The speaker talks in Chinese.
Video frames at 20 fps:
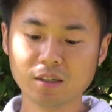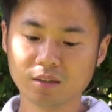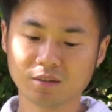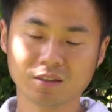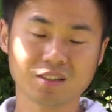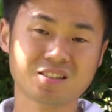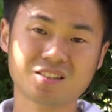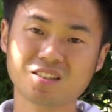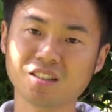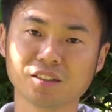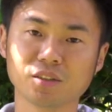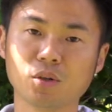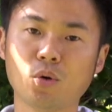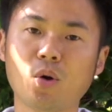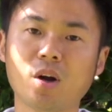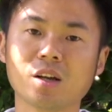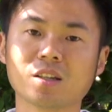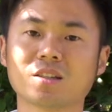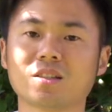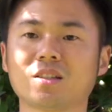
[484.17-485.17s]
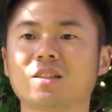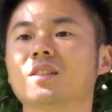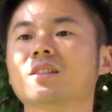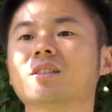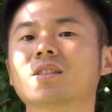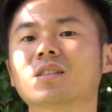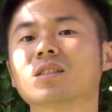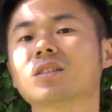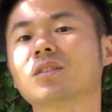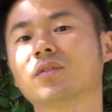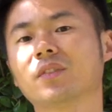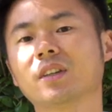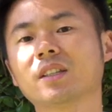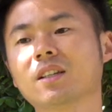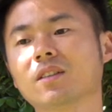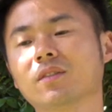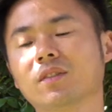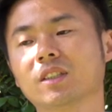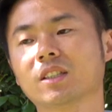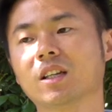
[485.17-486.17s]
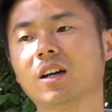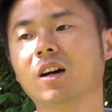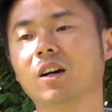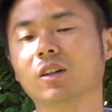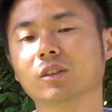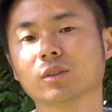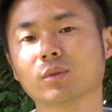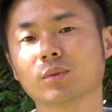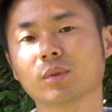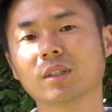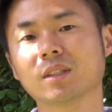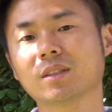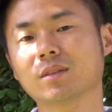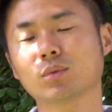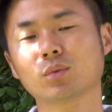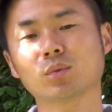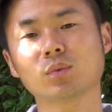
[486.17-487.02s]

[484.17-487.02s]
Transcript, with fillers: 那这样的画质其实是非常非常好的，所以。